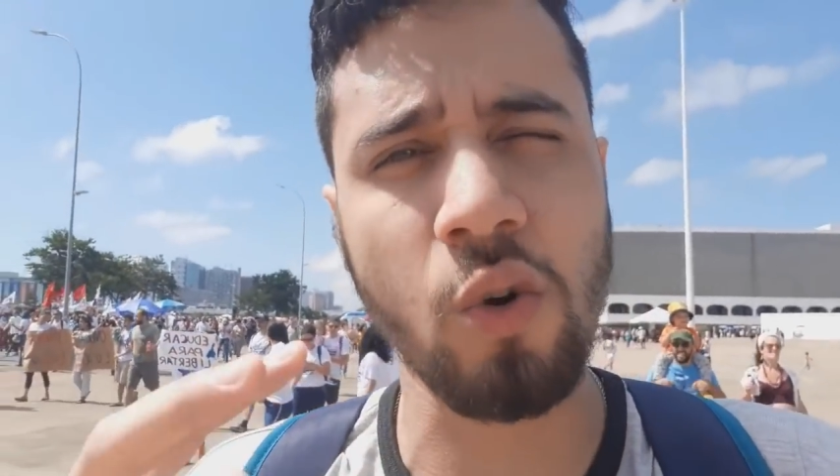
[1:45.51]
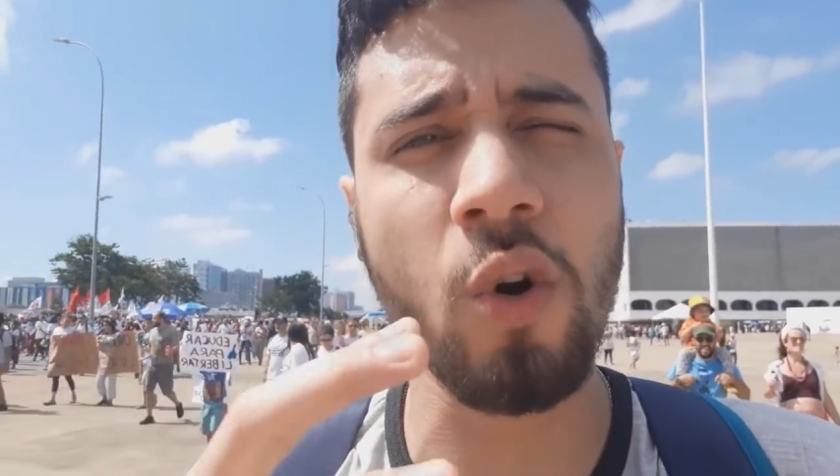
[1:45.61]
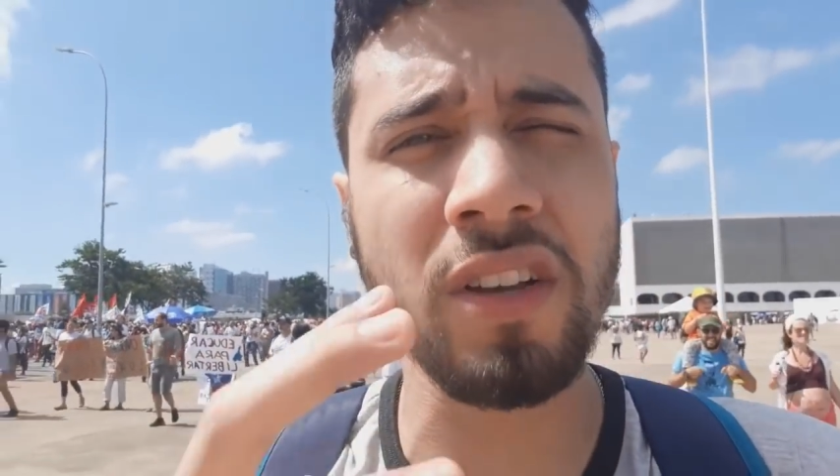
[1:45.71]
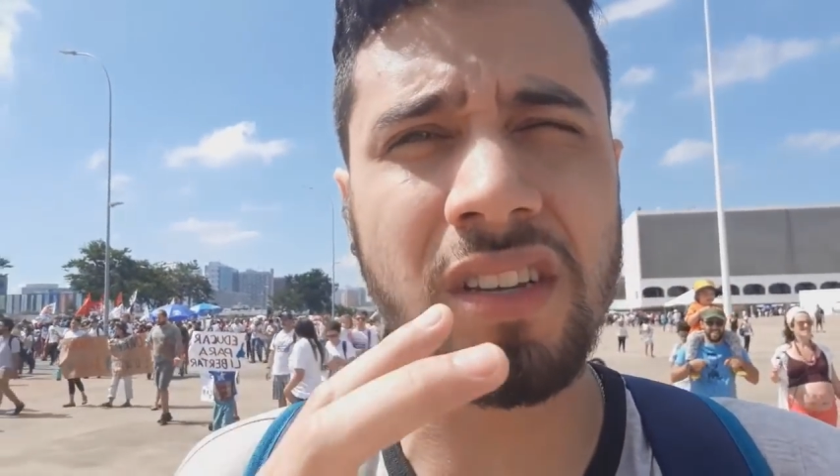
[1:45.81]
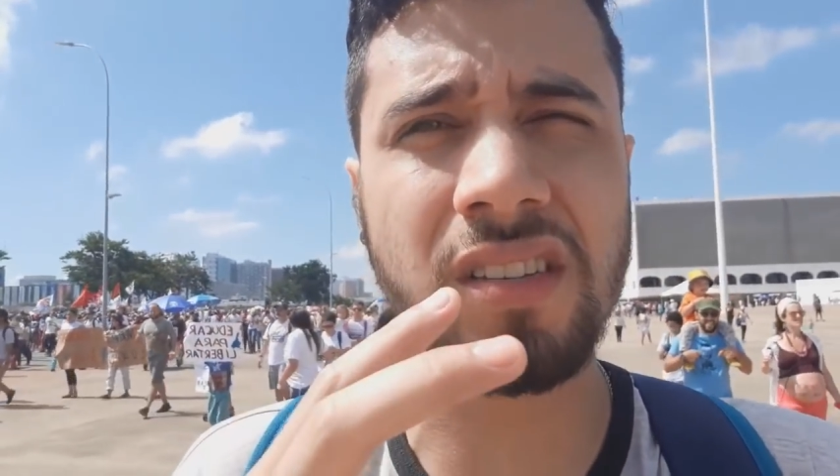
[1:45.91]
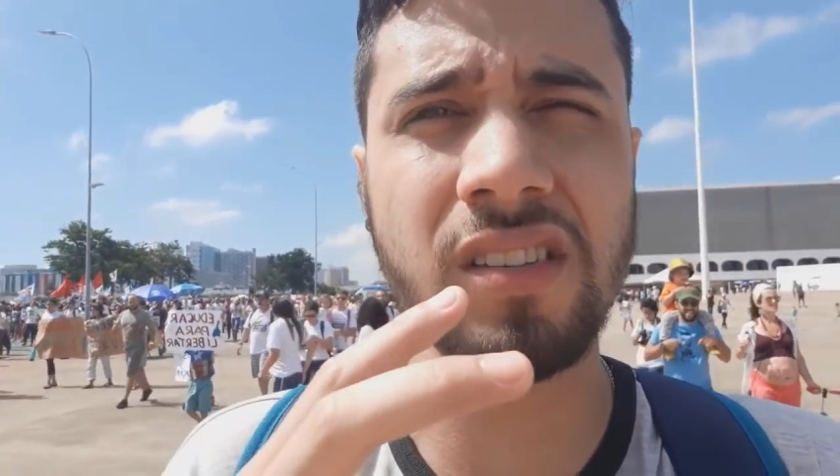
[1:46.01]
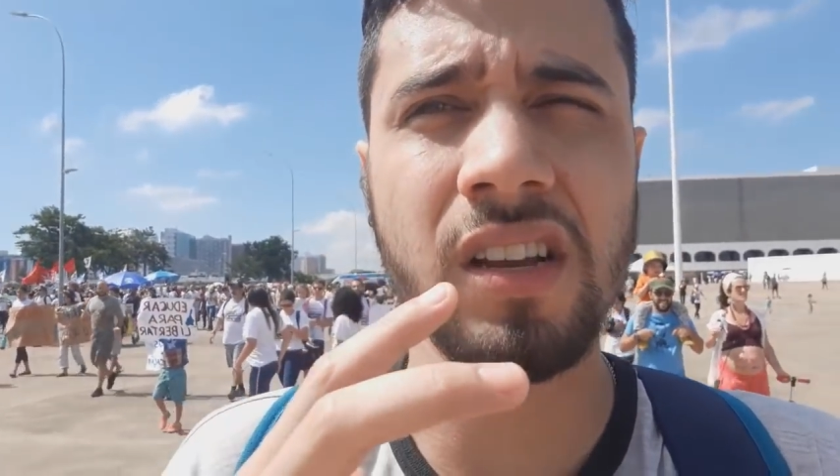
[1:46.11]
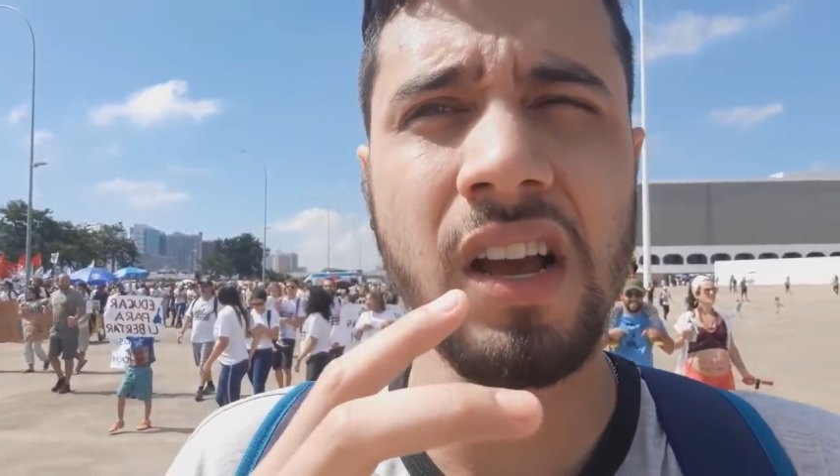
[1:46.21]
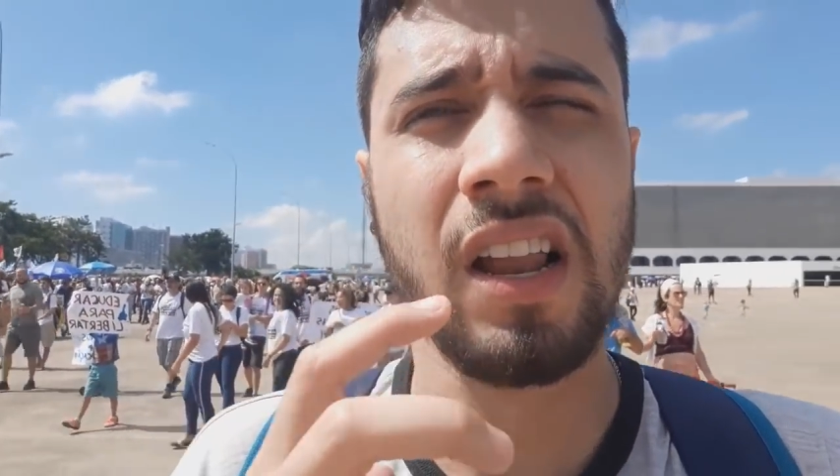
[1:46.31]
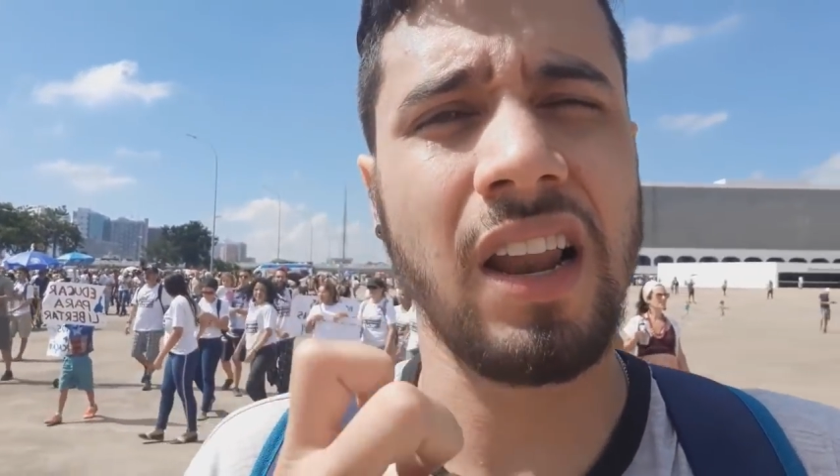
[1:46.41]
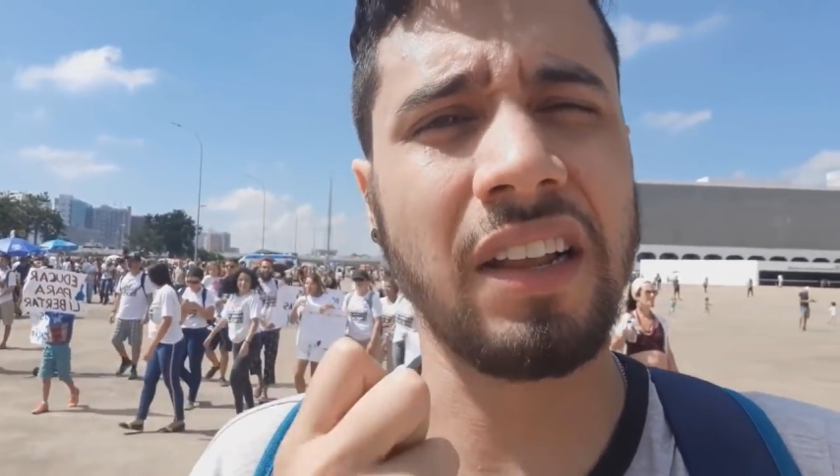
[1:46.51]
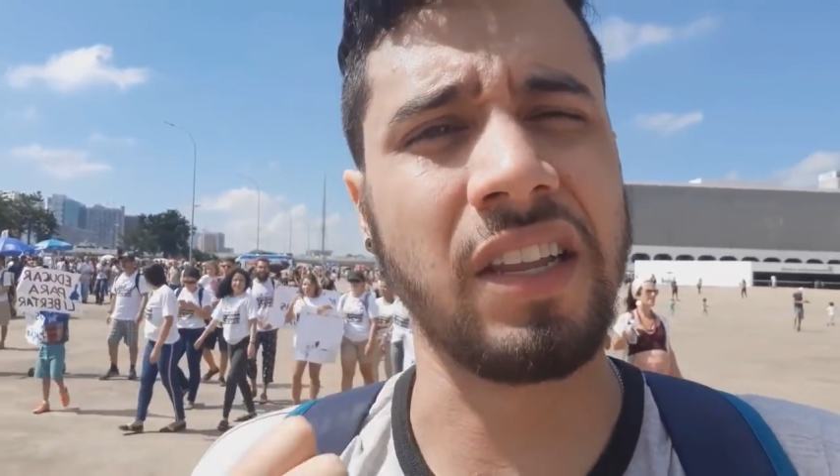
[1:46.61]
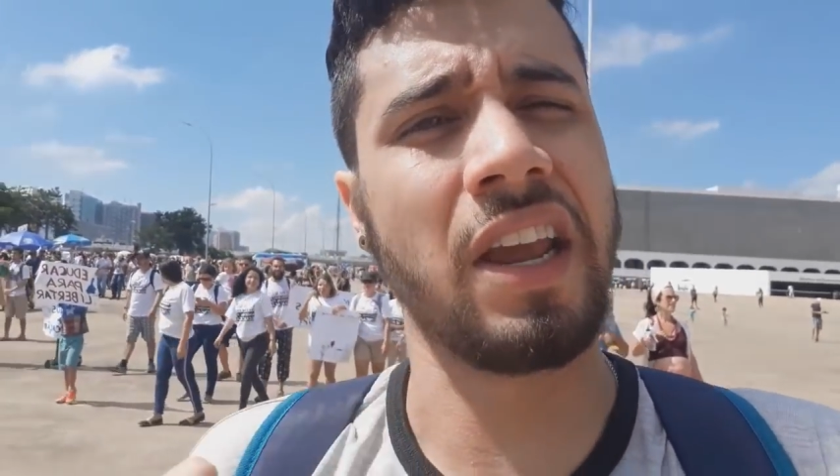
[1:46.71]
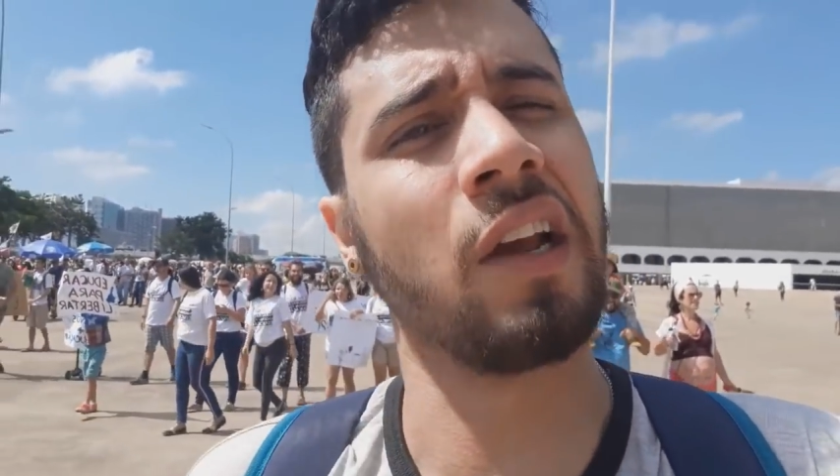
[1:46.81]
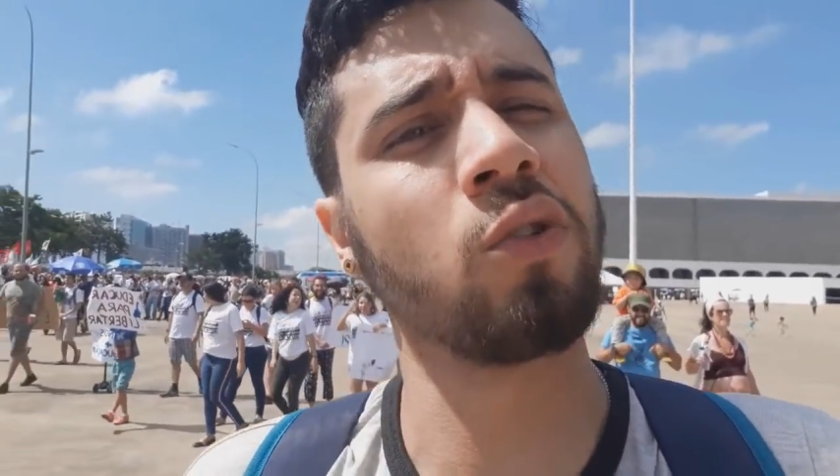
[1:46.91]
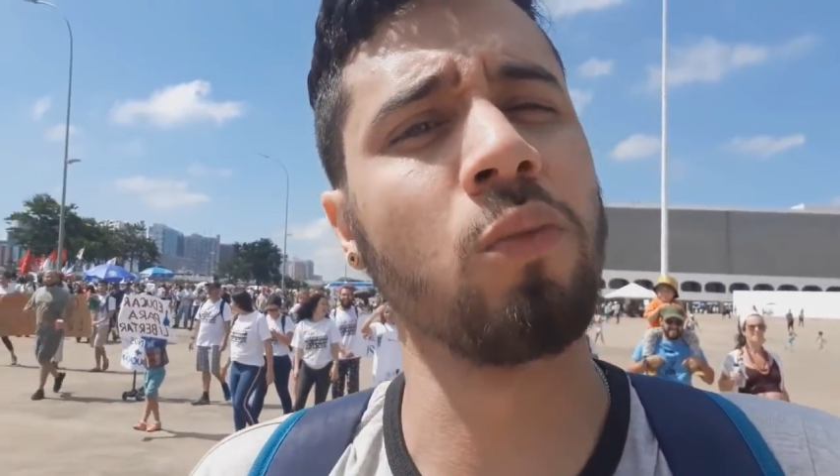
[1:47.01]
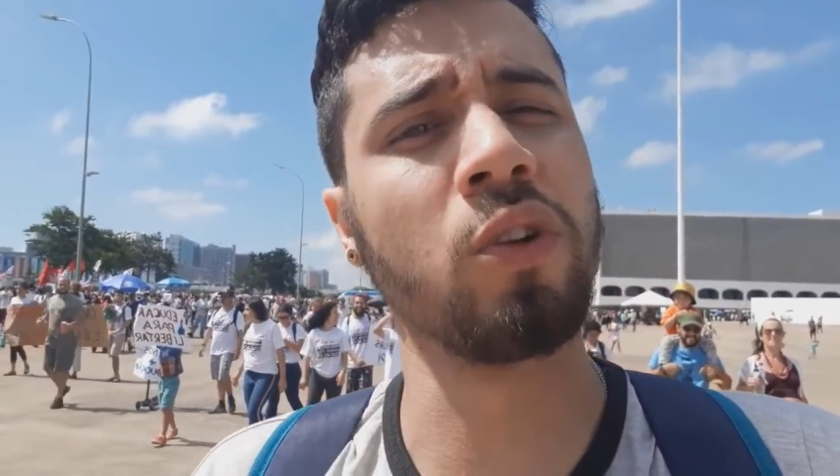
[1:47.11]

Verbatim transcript: coisas lá dentro,